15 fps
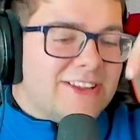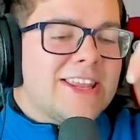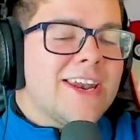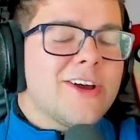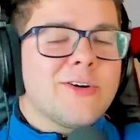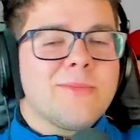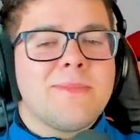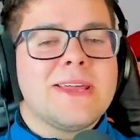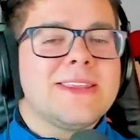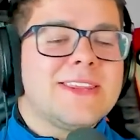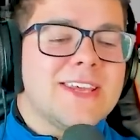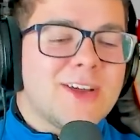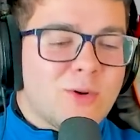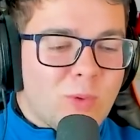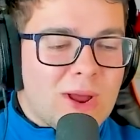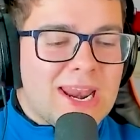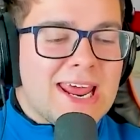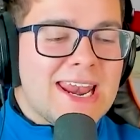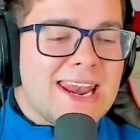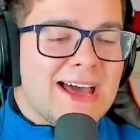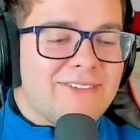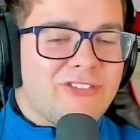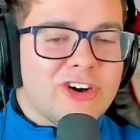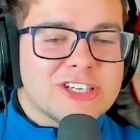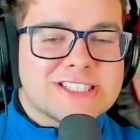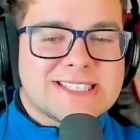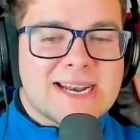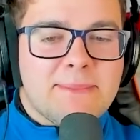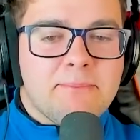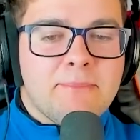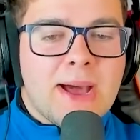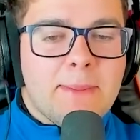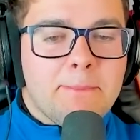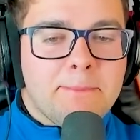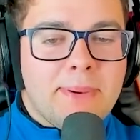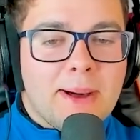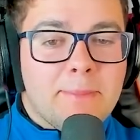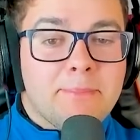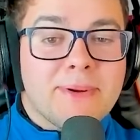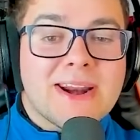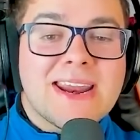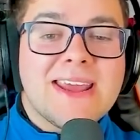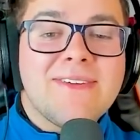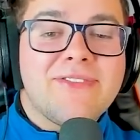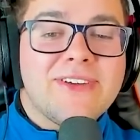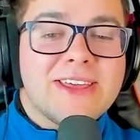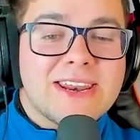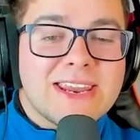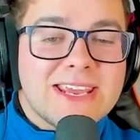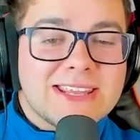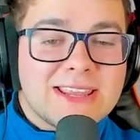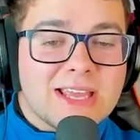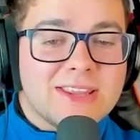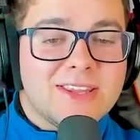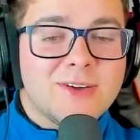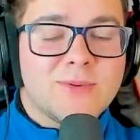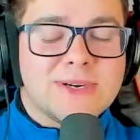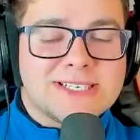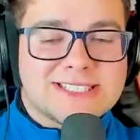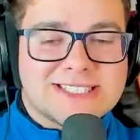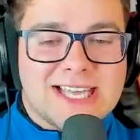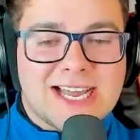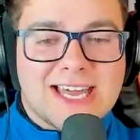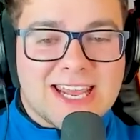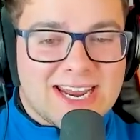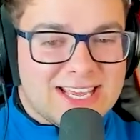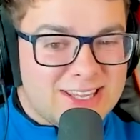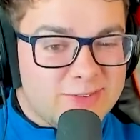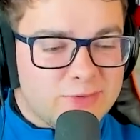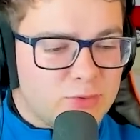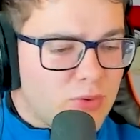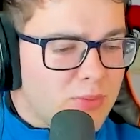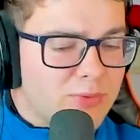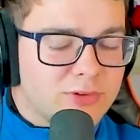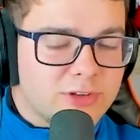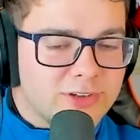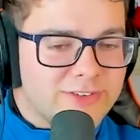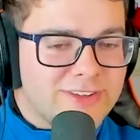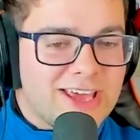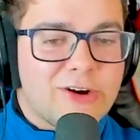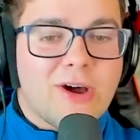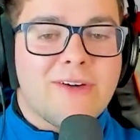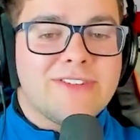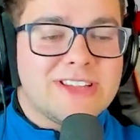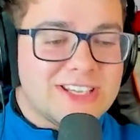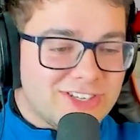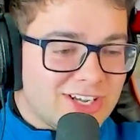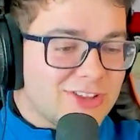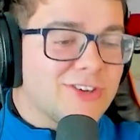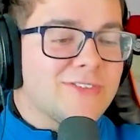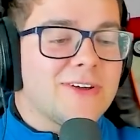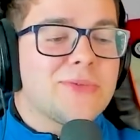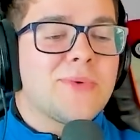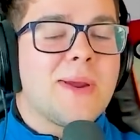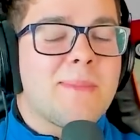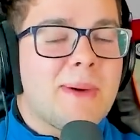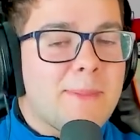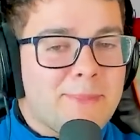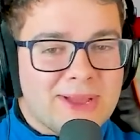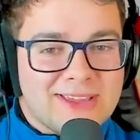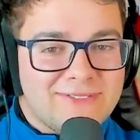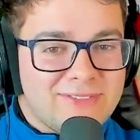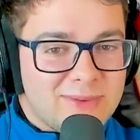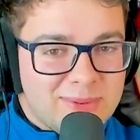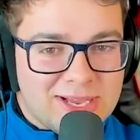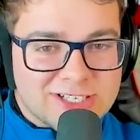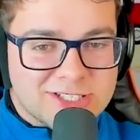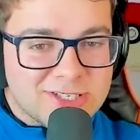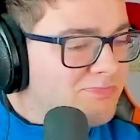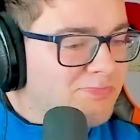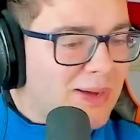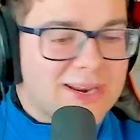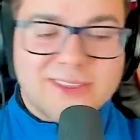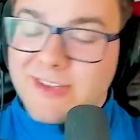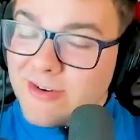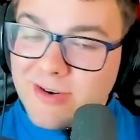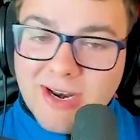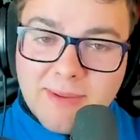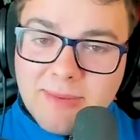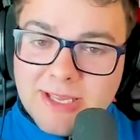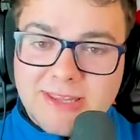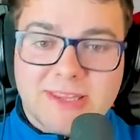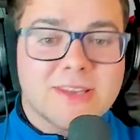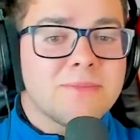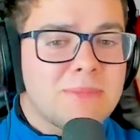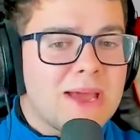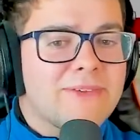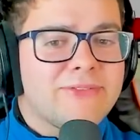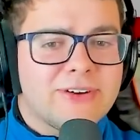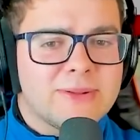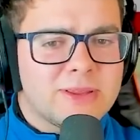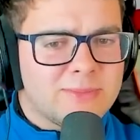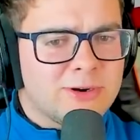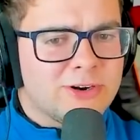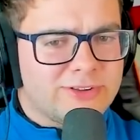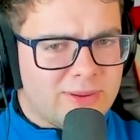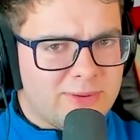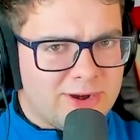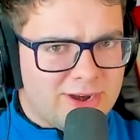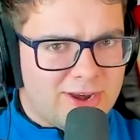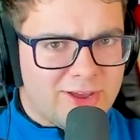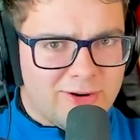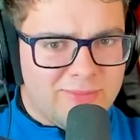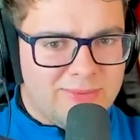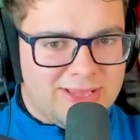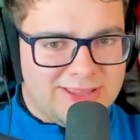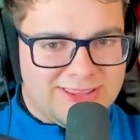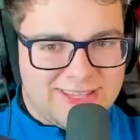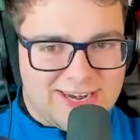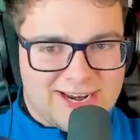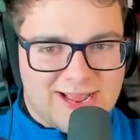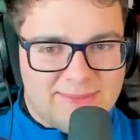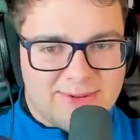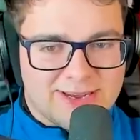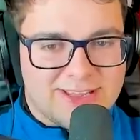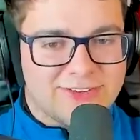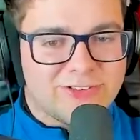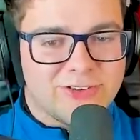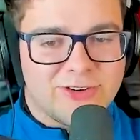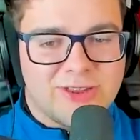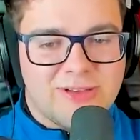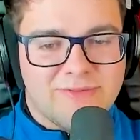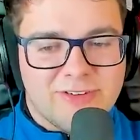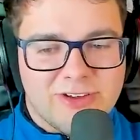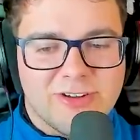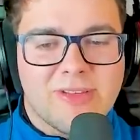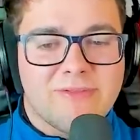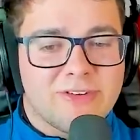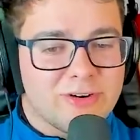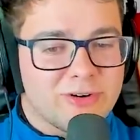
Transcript: nei commenti commenti qual è la vostra mappa preferita di questa Creative 2.0 Avete già trovato una mappa che vi piace particolarmente? Beh fatemelo sapere nei commenti raga perché sono davvero davvero